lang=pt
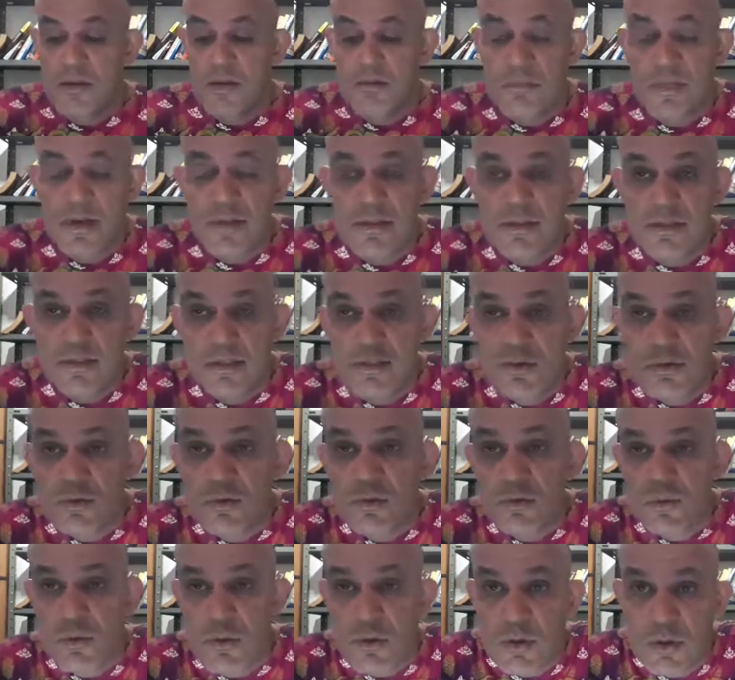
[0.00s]
Mas existem os
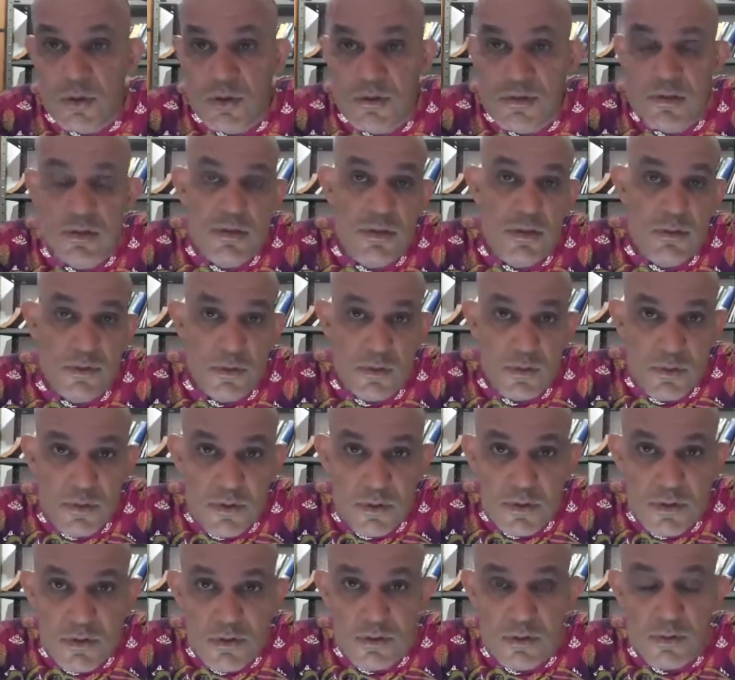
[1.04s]
fóruns
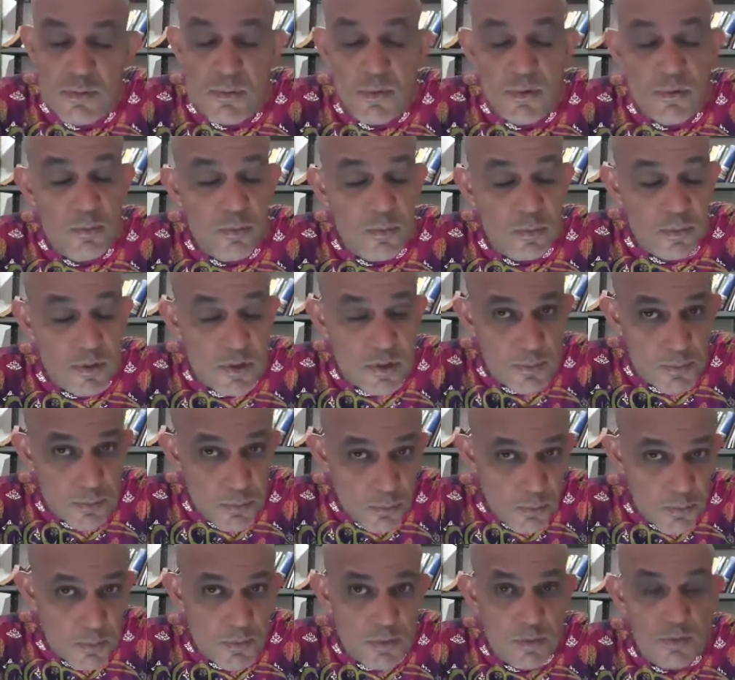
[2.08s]
desenvolvidos pelo poder
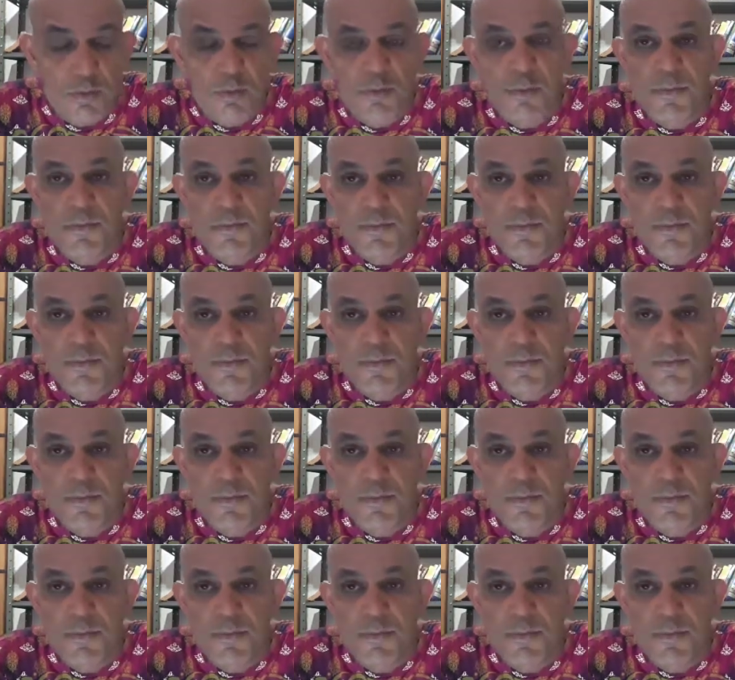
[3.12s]
público,